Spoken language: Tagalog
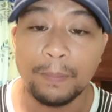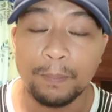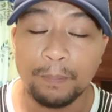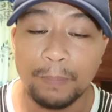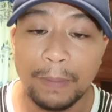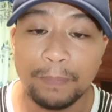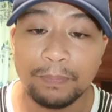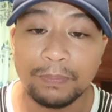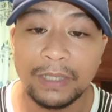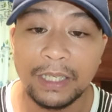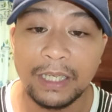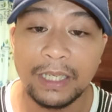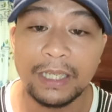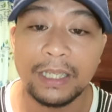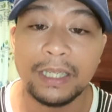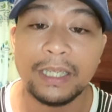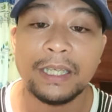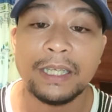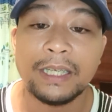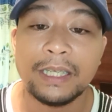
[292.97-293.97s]

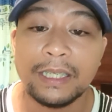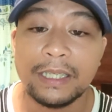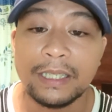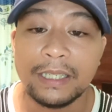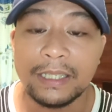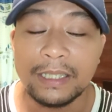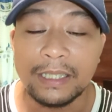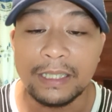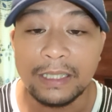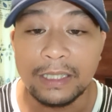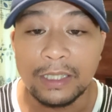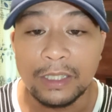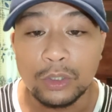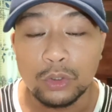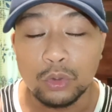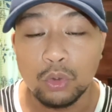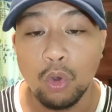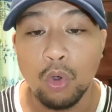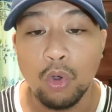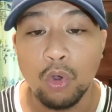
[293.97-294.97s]

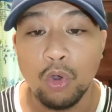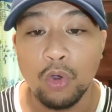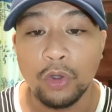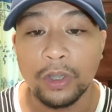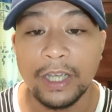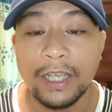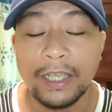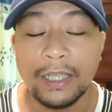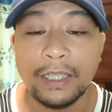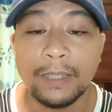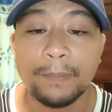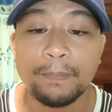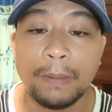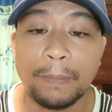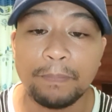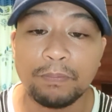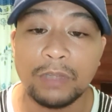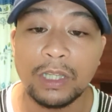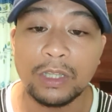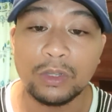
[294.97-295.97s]
52. Okay,
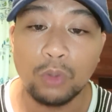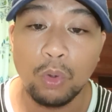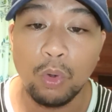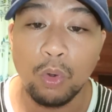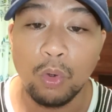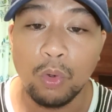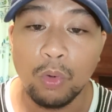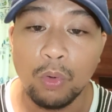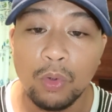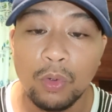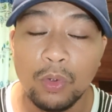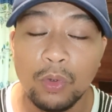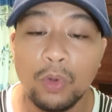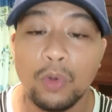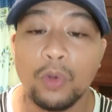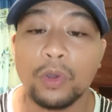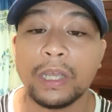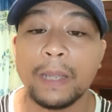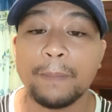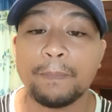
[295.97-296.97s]

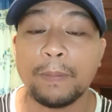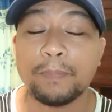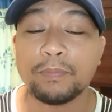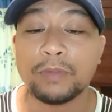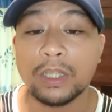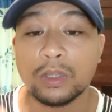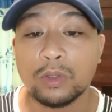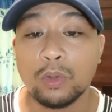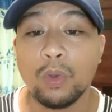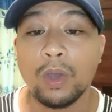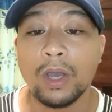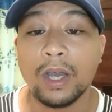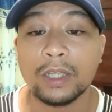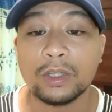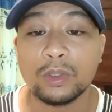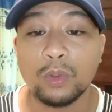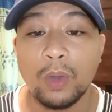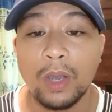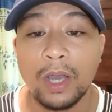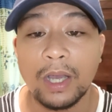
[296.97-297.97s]
52. Okay, 52 ang
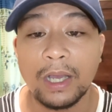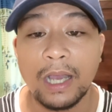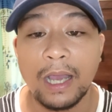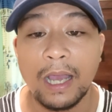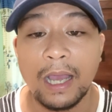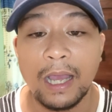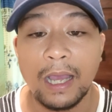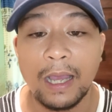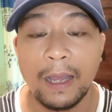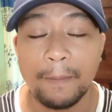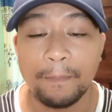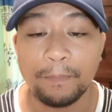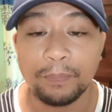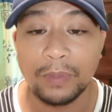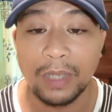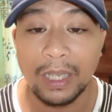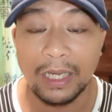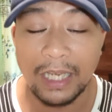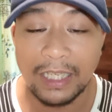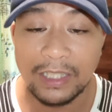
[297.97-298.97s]
ato uh,
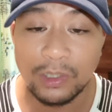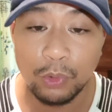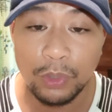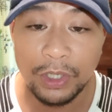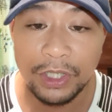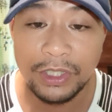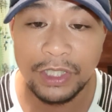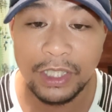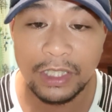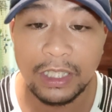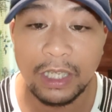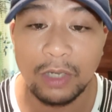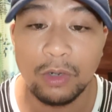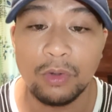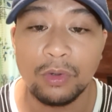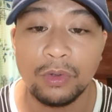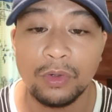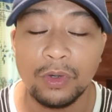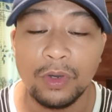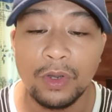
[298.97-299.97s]
last two digit
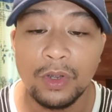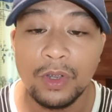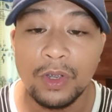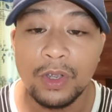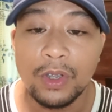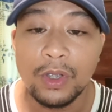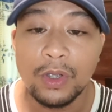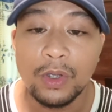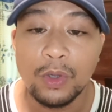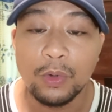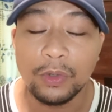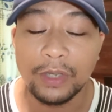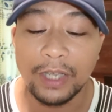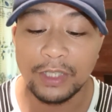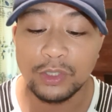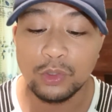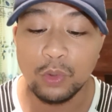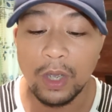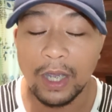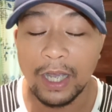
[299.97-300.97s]
karon.
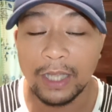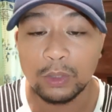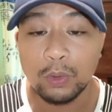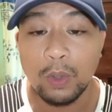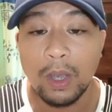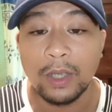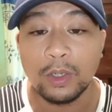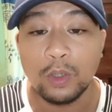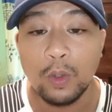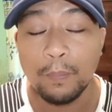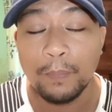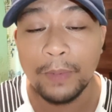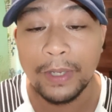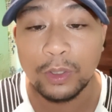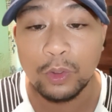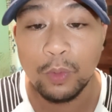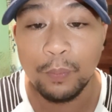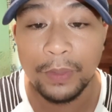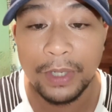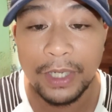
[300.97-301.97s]
Okay, so ang ato
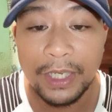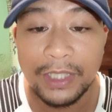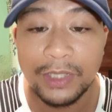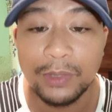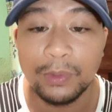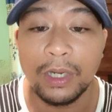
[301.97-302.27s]
complete combination